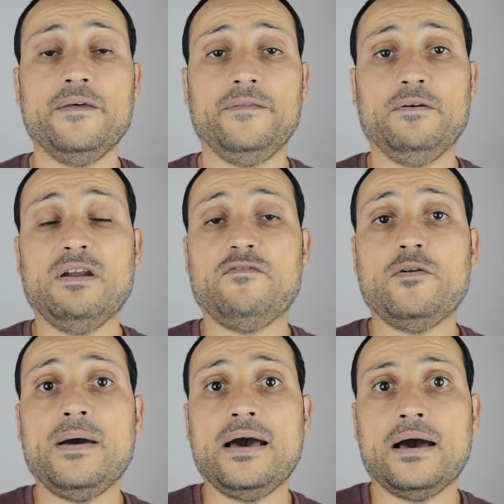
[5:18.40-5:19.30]
de una
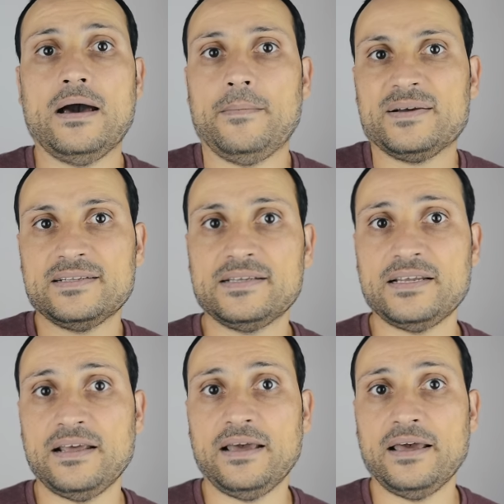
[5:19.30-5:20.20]
forma bastante
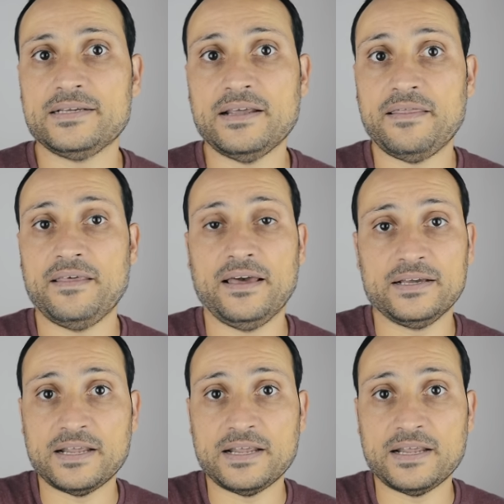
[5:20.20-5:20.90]
eh,